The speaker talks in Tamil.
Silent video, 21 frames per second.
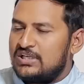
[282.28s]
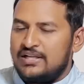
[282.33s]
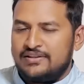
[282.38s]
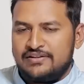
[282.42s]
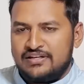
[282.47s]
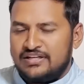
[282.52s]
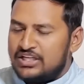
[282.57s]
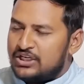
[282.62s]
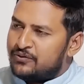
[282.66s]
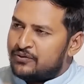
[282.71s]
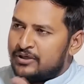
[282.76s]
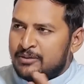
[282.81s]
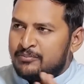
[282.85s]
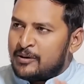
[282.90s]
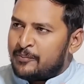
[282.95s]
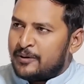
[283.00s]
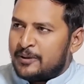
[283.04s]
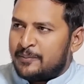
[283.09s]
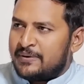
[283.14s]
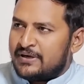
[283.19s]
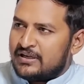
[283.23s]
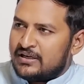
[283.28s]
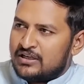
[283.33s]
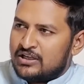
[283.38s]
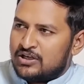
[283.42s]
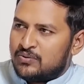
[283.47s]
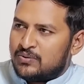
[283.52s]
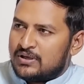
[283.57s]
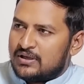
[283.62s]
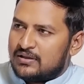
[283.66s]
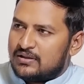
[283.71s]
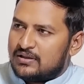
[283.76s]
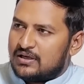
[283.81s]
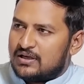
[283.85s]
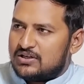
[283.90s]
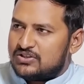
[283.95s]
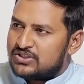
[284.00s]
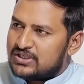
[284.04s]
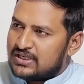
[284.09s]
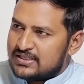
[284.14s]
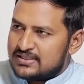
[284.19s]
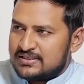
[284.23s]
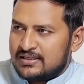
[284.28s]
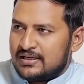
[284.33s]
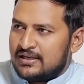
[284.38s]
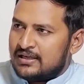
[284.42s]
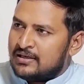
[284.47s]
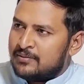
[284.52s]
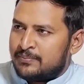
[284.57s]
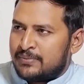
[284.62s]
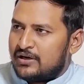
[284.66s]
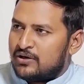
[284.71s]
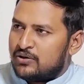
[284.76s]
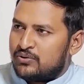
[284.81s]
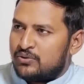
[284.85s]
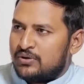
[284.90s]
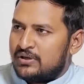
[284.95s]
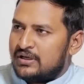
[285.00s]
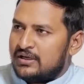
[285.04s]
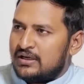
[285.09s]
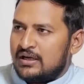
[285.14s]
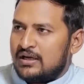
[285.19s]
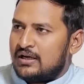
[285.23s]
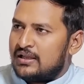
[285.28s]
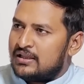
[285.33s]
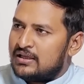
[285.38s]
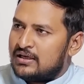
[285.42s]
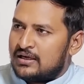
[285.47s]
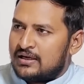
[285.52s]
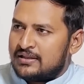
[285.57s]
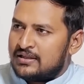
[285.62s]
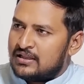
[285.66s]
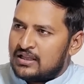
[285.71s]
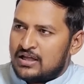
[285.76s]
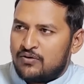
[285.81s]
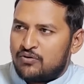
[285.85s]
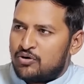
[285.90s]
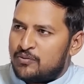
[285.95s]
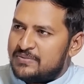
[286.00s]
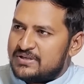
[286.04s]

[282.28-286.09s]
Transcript: அந்த நிறுவனம் அப்படிப்பட்ட நிறுவனம் தான் ஷார்ட் செல்லிங் பண்ணக்கூடிய அதை அதுதான் அவங்க